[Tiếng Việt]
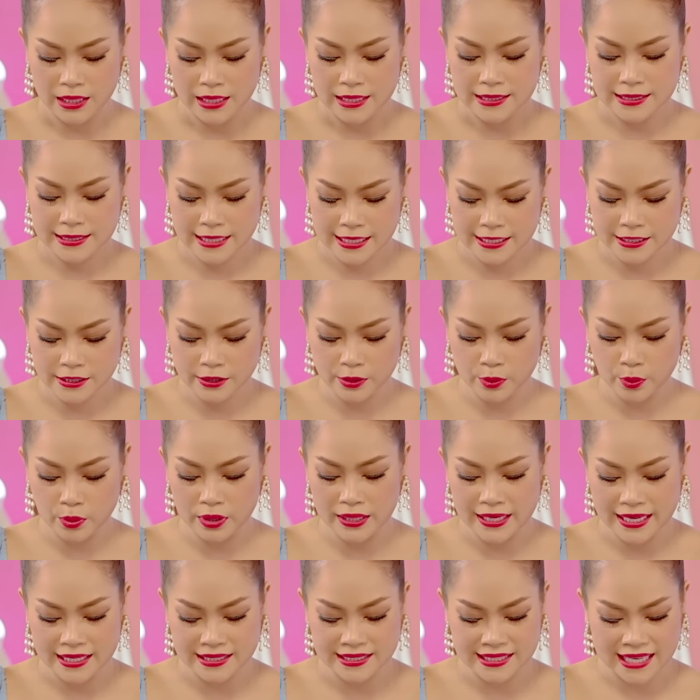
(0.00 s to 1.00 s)
si chúa
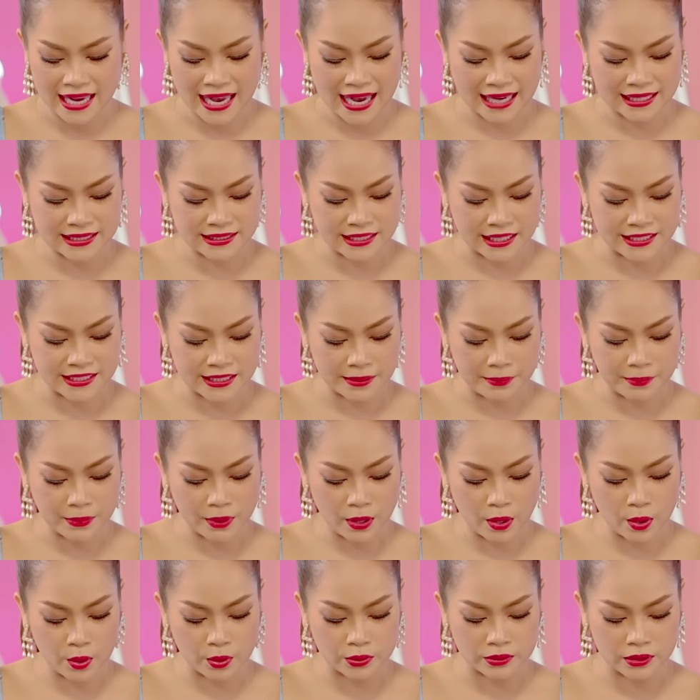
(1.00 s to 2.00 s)
liên chán trên trăm
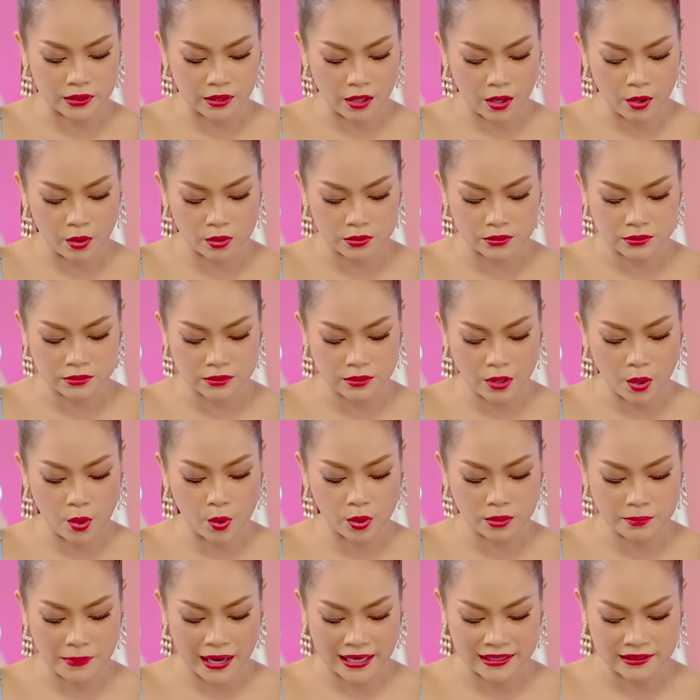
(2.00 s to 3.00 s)
côn rồi hốt
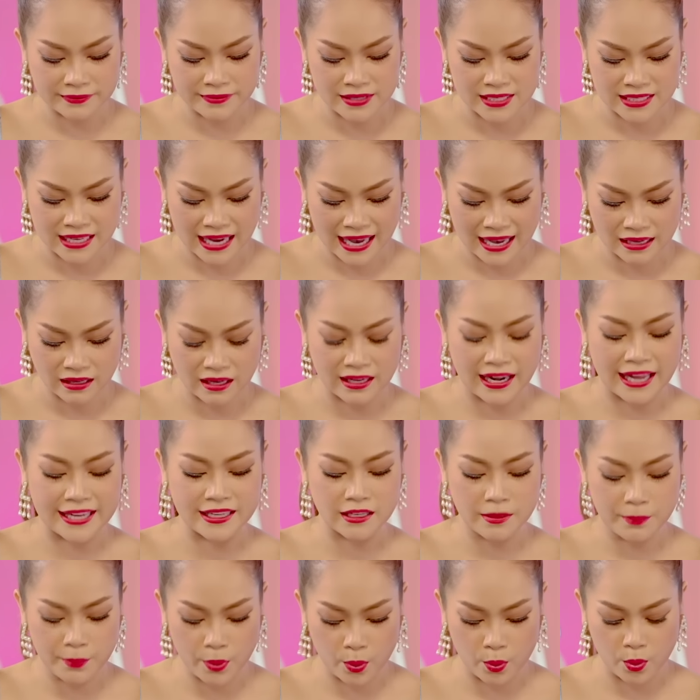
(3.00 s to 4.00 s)
côn ban phơi ca cả lạnh
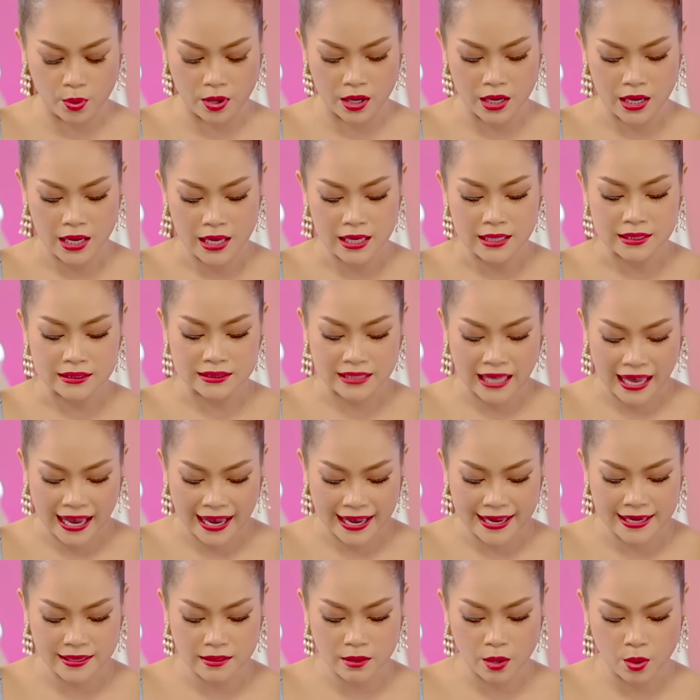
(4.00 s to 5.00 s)
bùa
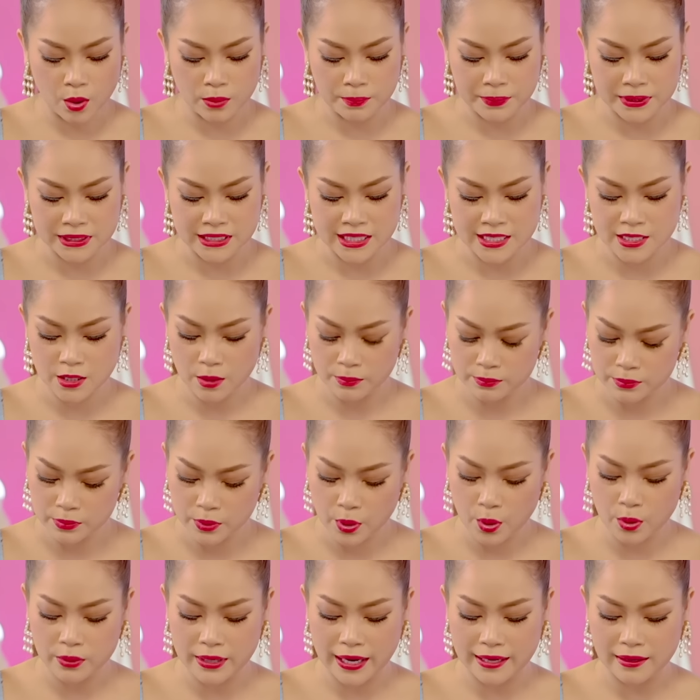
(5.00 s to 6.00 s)
tái côn bật chật xăm
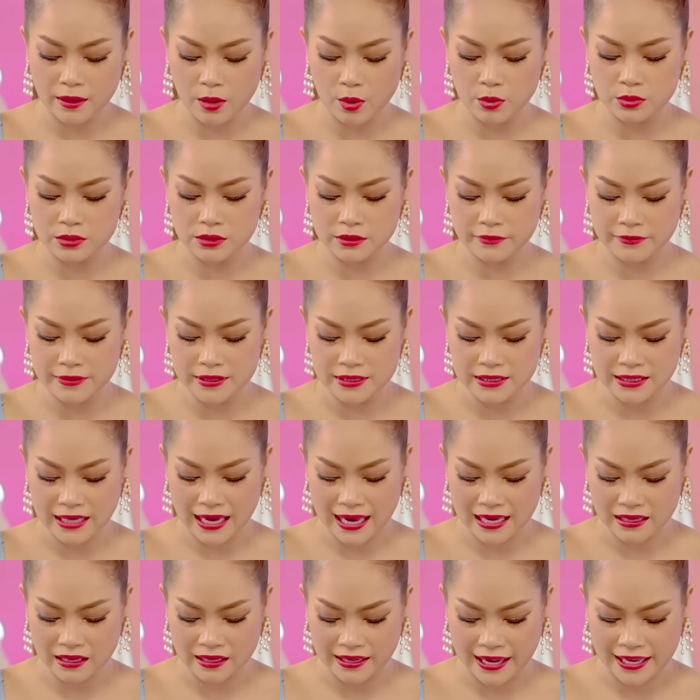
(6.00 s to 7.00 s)
tô đại côn phơi
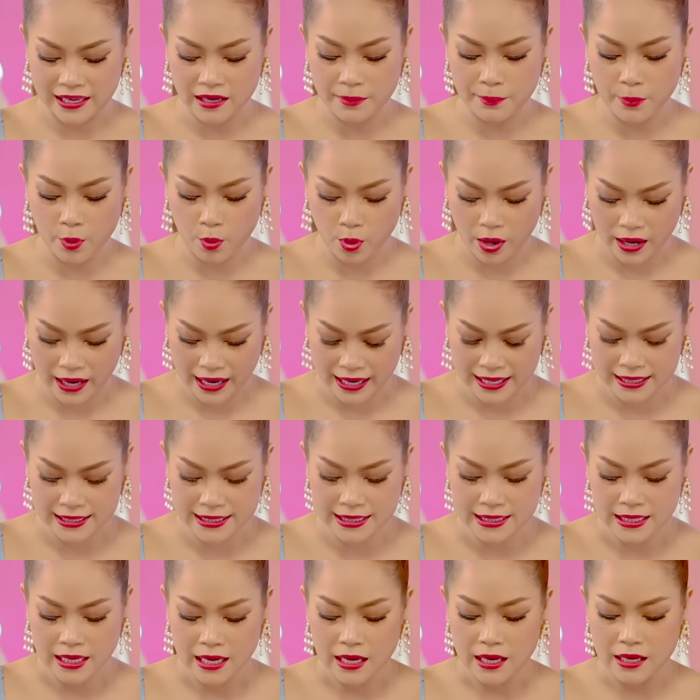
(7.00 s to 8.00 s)
ca cả lạnh bùa hái
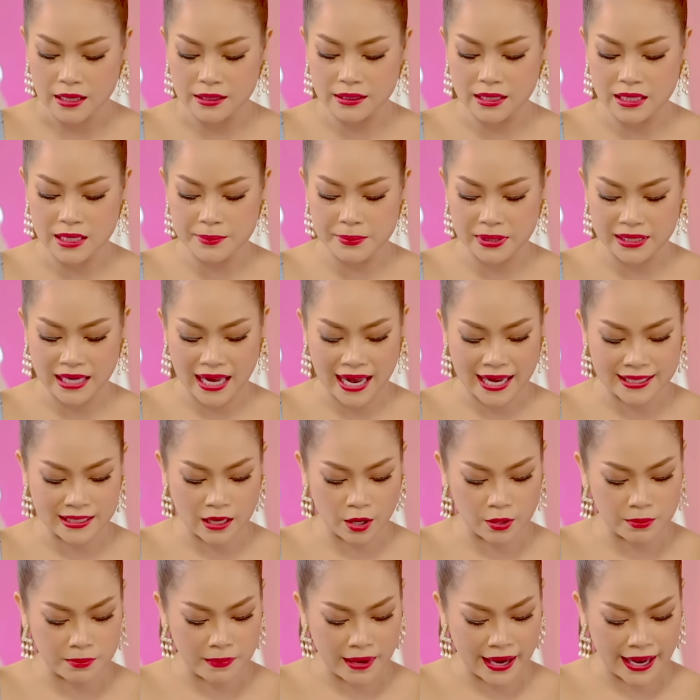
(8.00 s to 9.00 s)
nơi mình ai
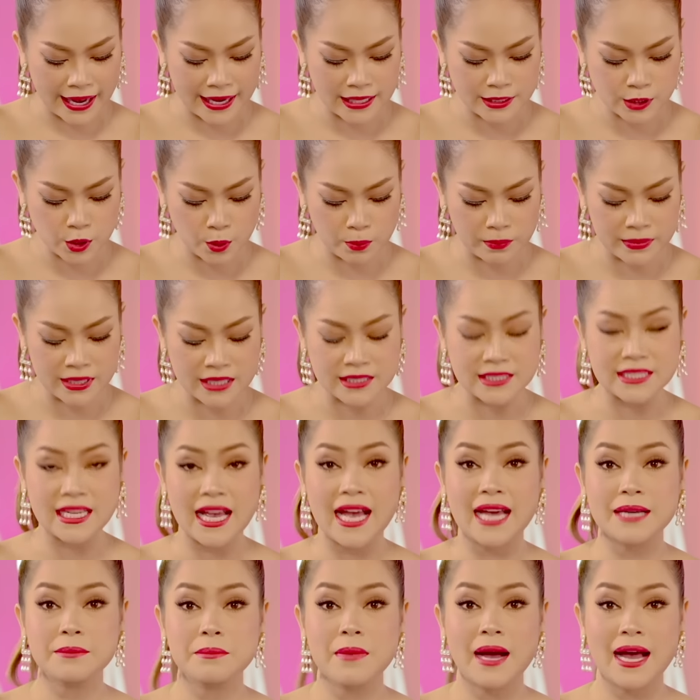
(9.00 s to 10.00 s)
oi mái chụp liên
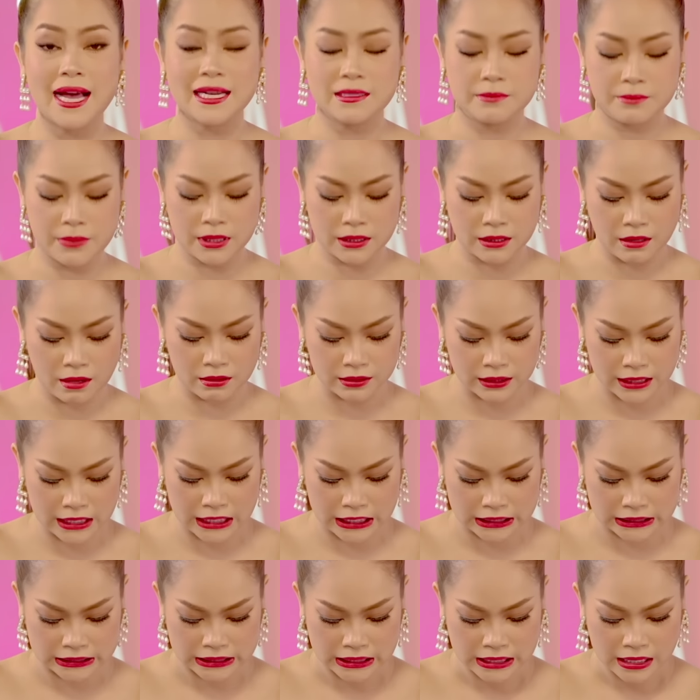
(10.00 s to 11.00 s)
chán ban bật tò
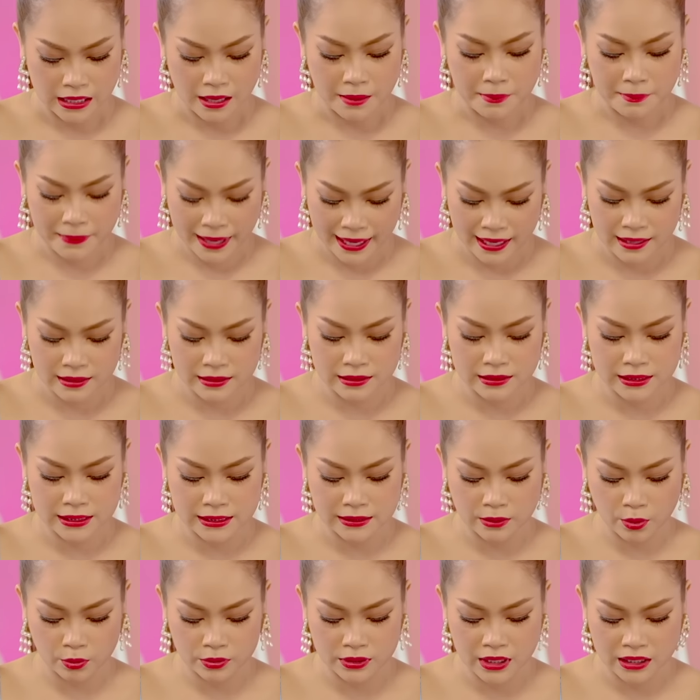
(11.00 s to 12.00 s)
tiệt mai ơi
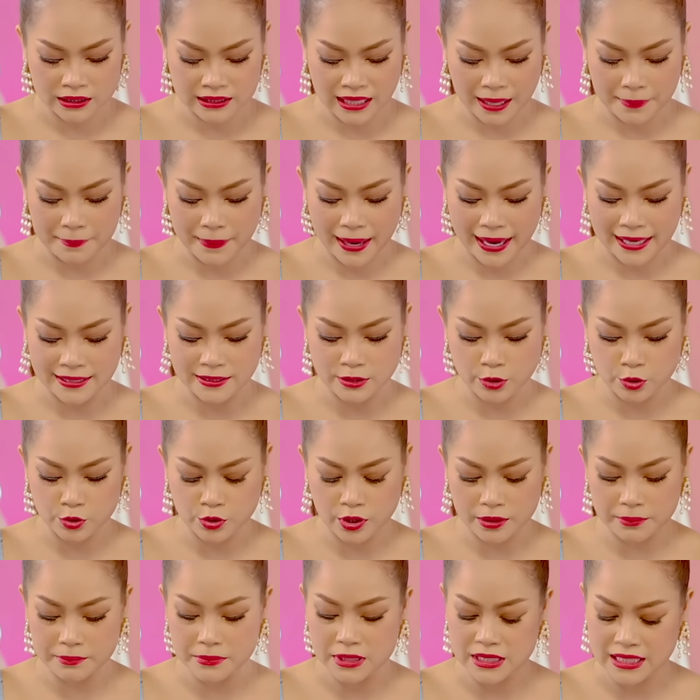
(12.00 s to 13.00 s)
con đang thả mái trôi
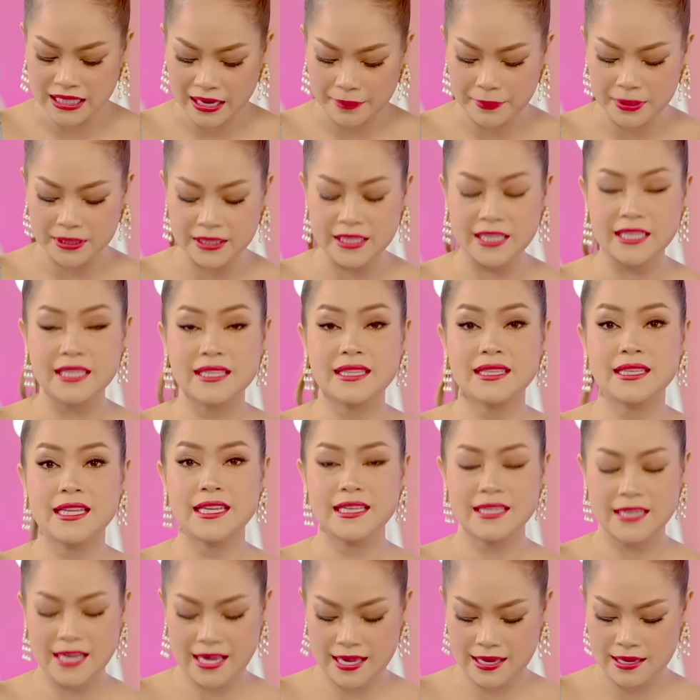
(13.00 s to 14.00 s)
chật mưa ca mệt thì
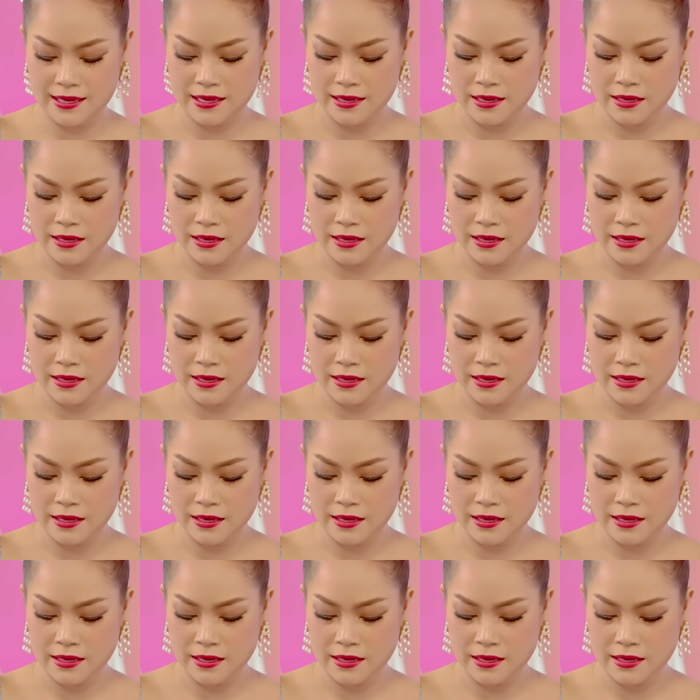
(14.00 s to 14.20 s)
nina